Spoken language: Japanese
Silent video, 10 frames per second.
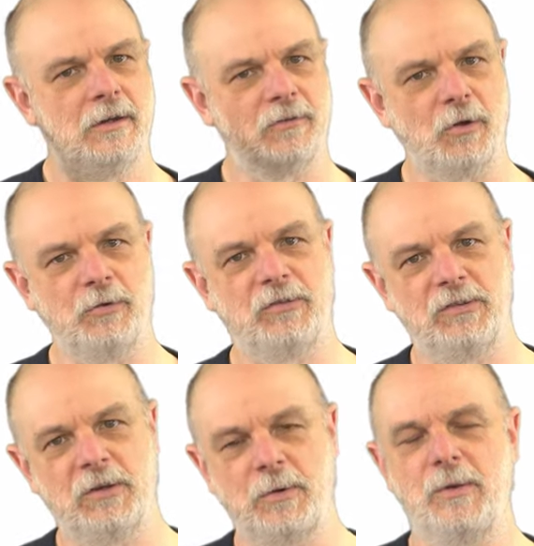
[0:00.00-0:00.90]
一
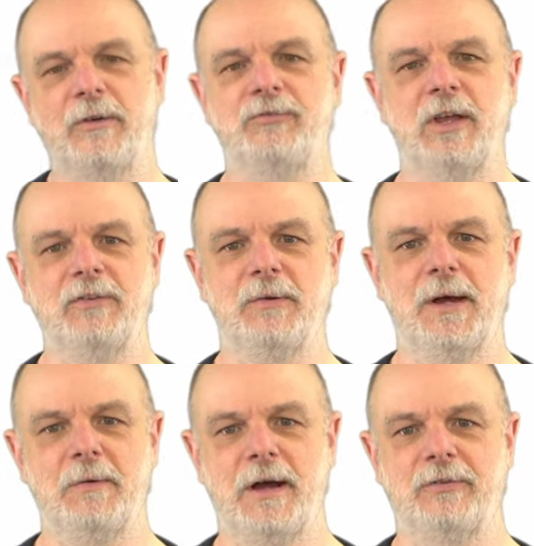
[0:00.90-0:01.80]
つ類は二つ
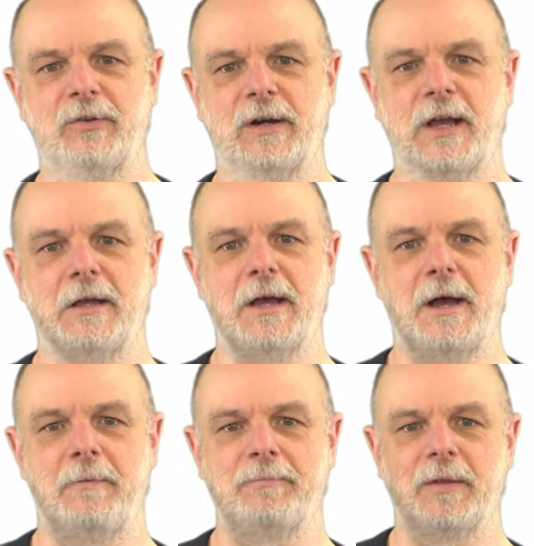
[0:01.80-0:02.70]
は、それが
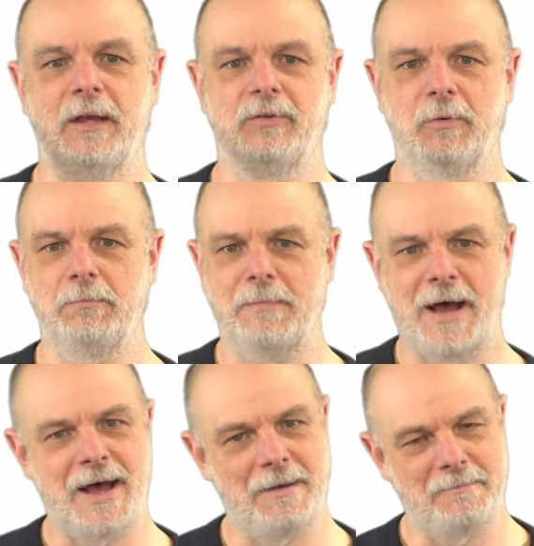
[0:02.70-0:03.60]
が、えっと、
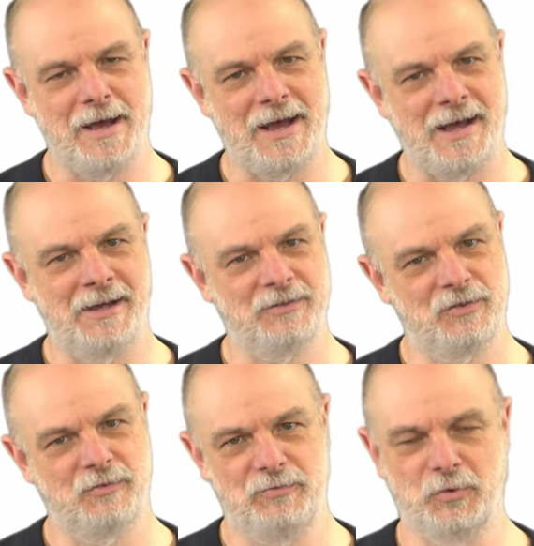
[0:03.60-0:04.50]
まあまあ、
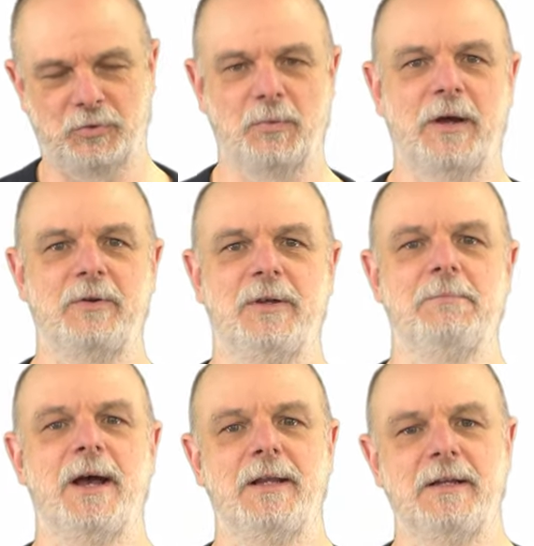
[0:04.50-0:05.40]
ちょっと悪い
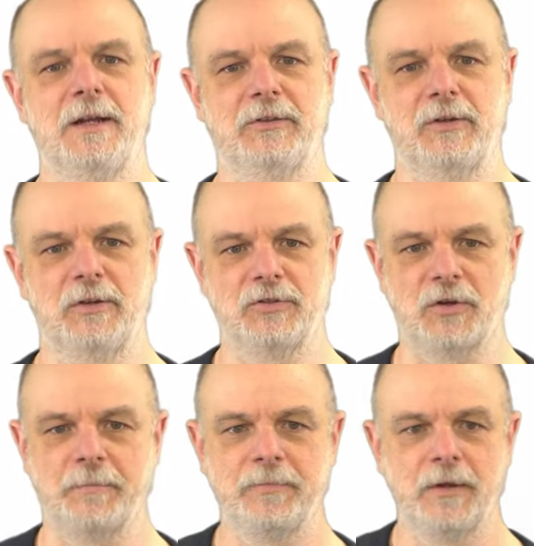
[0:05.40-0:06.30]
場合になってるんで
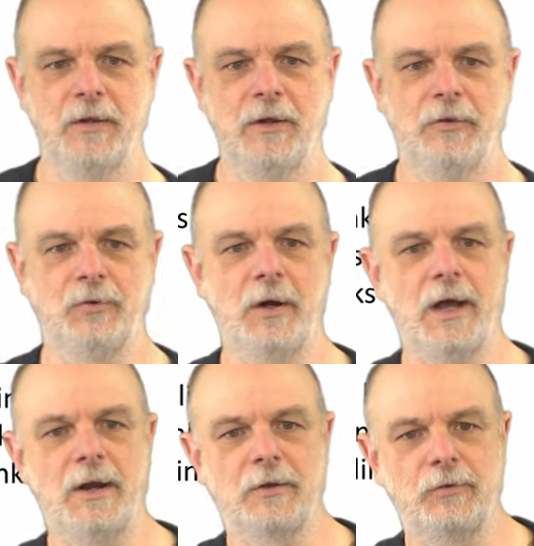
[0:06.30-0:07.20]
しょう。それ
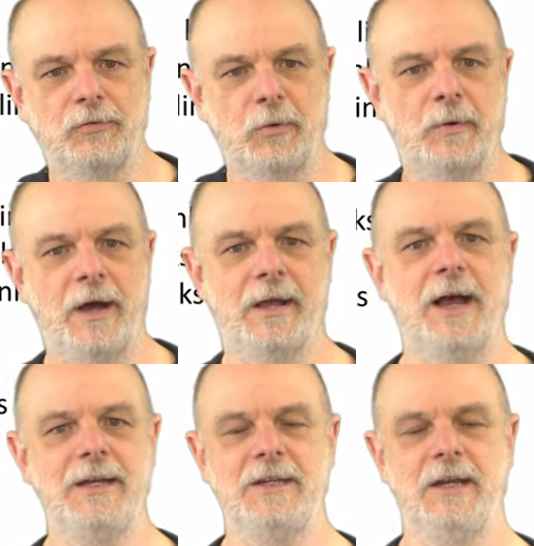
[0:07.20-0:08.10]
から、その
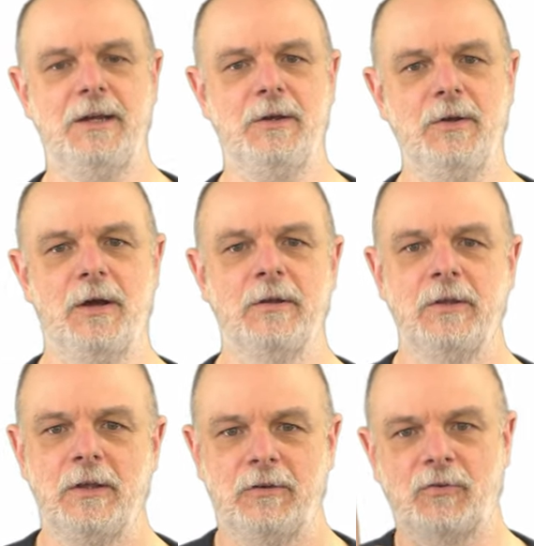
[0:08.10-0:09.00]
赤い点には、
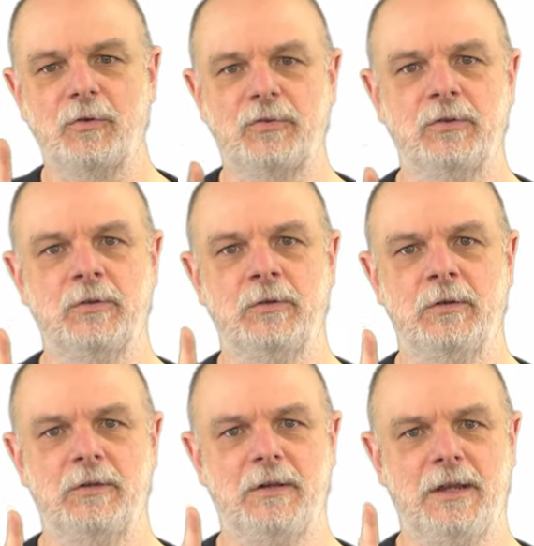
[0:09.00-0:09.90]
一つ
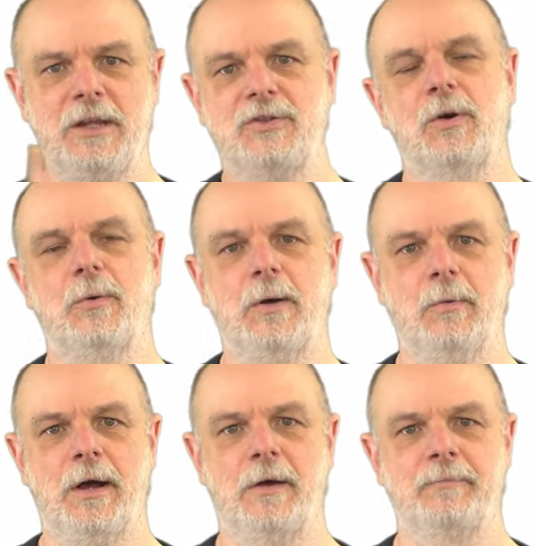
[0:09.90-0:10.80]
以上
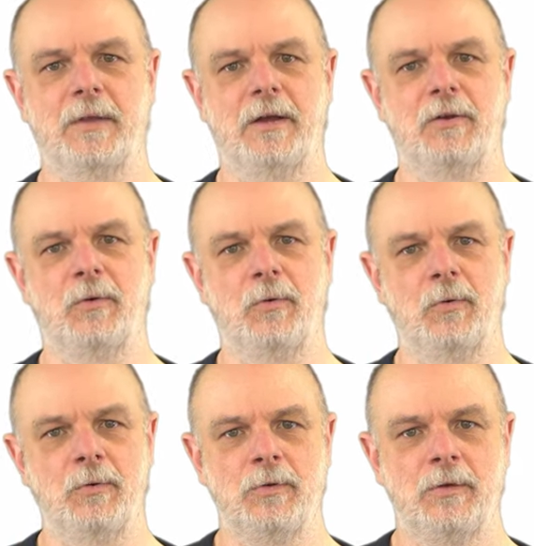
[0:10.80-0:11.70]
は、あの、